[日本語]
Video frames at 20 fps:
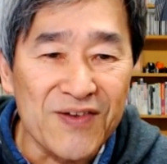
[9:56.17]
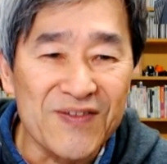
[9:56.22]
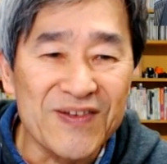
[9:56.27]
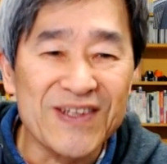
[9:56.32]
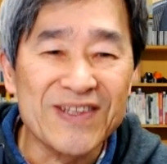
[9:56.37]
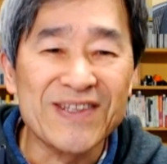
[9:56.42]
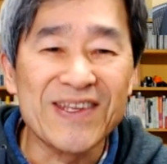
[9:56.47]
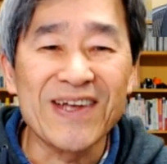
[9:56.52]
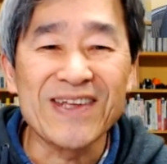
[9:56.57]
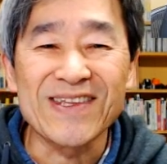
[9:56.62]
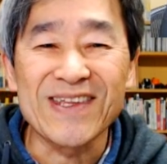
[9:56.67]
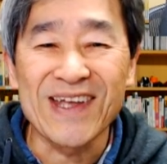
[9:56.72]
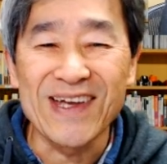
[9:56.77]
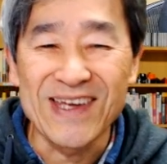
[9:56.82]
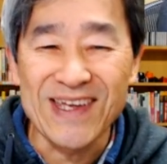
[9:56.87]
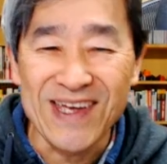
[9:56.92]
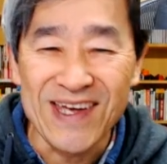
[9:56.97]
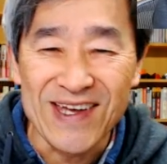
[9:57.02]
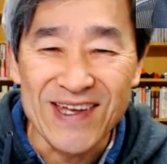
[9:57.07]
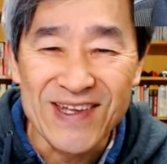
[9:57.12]
みんな
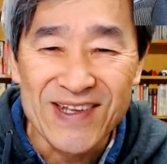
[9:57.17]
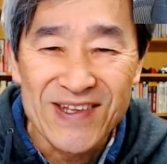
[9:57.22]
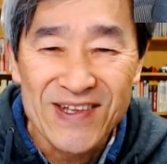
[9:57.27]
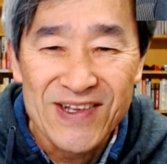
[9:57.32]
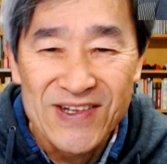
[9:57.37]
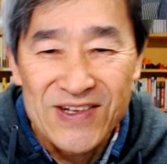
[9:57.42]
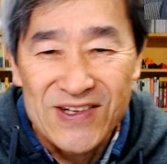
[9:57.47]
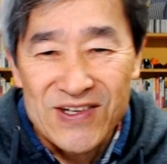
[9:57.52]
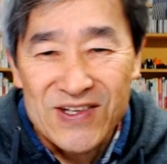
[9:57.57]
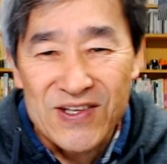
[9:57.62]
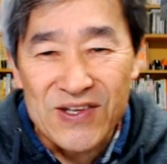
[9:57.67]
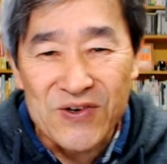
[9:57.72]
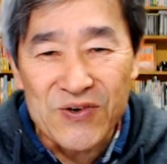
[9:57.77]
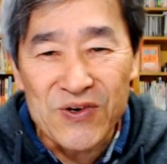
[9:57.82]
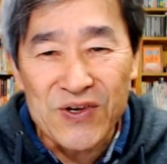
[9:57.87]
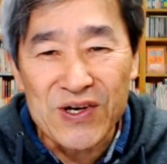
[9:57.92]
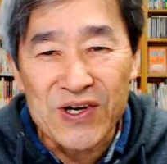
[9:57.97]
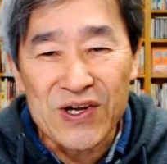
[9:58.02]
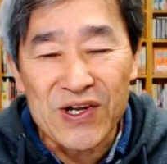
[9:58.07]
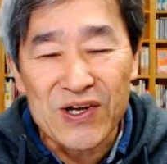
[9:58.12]
大変でこ
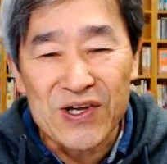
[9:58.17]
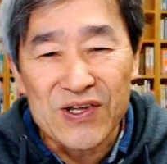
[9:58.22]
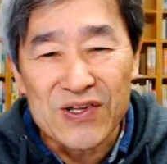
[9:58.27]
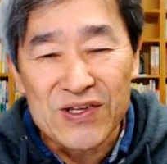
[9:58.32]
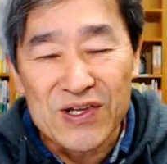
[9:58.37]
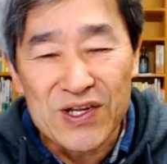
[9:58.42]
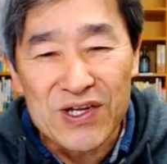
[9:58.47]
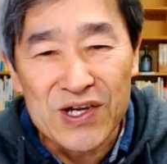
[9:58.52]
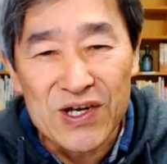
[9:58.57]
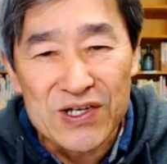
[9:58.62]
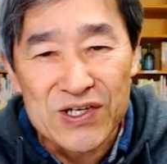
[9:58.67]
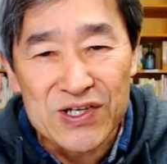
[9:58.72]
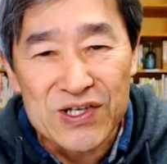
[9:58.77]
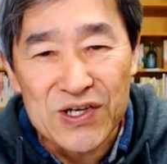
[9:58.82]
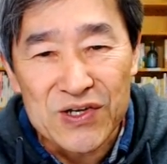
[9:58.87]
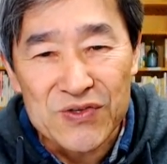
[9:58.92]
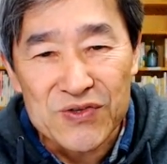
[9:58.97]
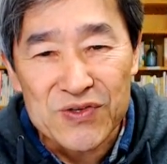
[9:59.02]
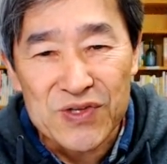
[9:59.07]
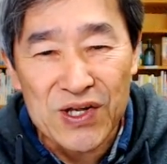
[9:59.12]
れから誰が
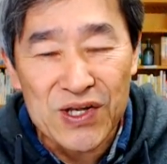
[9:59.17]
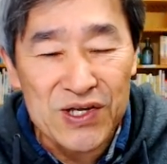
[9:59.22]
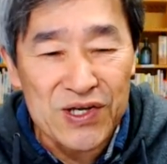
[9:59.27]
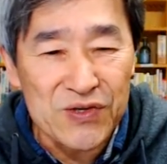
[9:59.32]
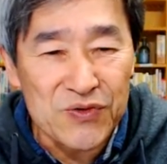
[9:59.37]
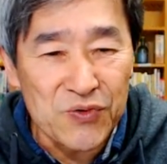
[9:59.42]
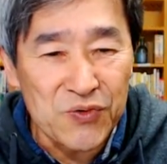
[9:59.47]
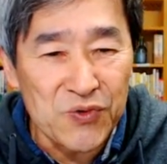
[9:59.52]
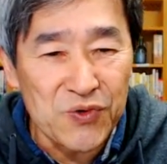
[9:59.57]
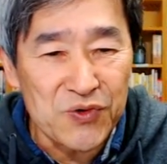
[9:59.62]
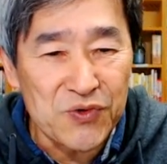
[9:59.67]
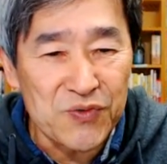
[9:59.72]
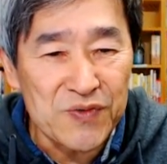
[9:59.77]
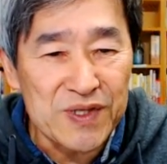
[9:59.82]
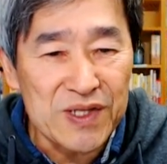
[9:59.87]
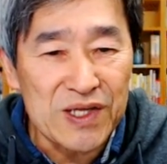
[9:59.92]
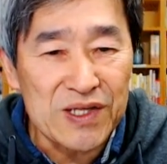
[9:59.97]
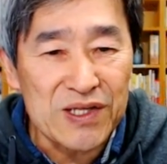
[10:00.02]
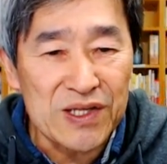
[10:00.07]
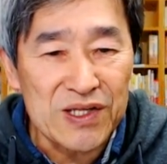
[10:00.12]
消える誰が残るみ
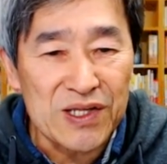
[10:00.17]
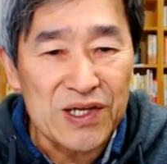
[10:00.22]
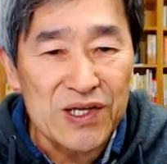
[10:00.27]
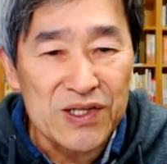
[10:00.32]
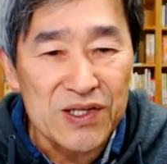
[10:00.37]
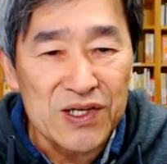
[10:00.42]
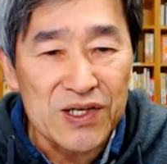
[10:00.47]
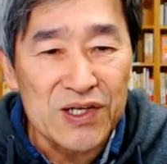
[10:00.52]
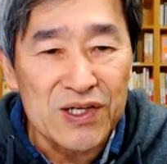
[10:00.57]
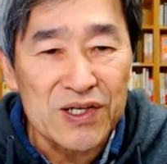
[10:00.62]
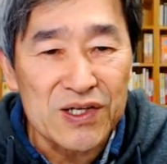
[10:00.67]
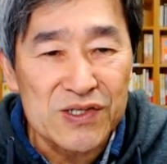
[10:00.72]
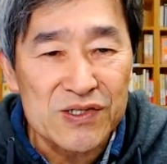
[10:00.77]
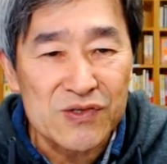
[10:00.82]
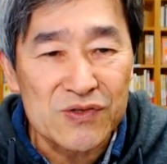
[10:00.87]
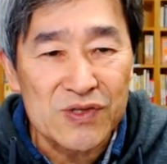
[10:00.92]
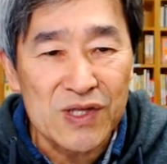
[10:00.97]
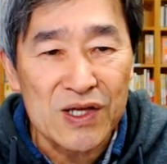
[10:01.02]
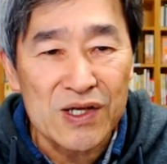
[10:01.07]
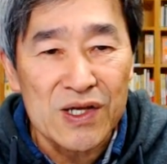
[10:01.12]
たいなね、えー、
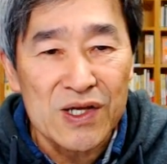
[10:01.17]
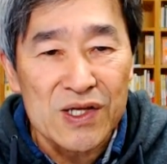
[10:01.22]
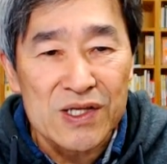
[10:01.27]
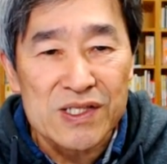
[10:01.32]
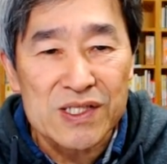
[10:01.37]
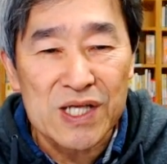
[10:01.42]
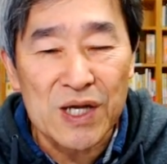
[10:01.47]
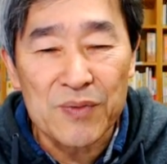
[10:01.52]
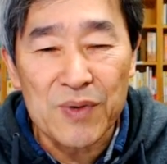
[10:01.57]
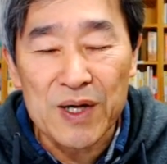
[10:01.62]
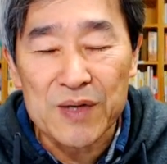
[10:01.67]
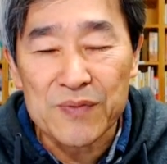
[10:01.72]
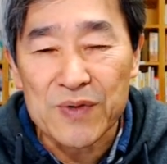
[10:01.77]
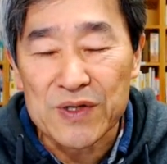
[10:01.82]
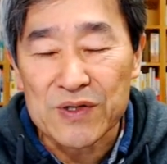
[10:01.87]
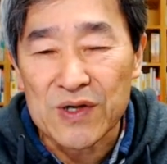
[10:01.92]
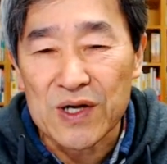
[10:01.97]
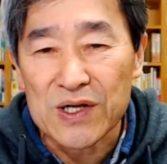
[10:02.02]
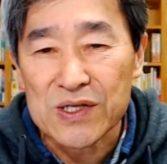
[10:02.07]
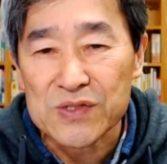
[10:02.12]
そんな
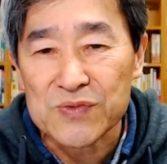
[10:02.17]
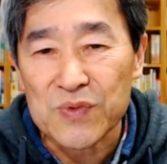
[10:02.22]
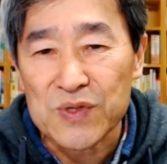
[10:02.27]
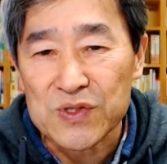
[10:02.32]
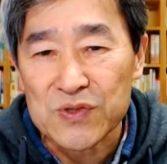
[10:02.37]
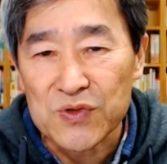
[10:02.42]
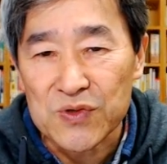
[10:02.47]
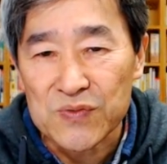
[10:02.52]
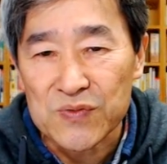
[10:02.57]
サバイバルが始まっており